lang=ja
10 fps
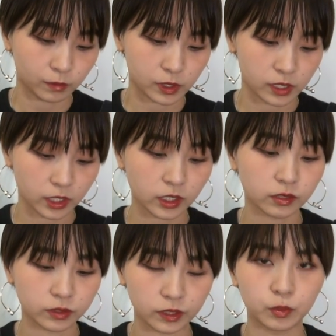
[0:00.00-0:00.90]
まあ、贅
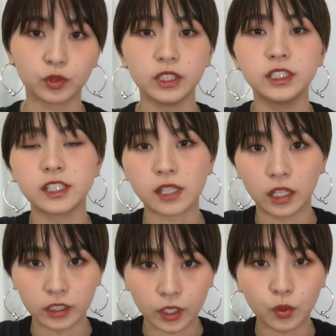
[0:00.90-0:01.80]
沢にボディに
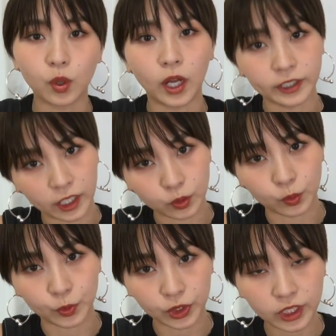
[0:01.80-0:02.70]
使っていこうかなと
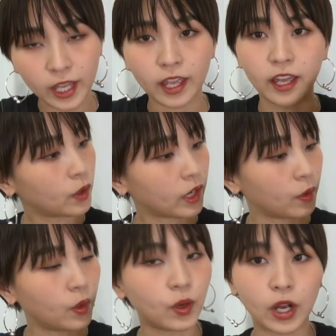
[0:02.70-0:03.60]
思ってこれ
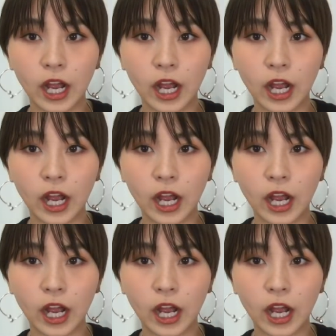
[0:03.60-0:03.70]
を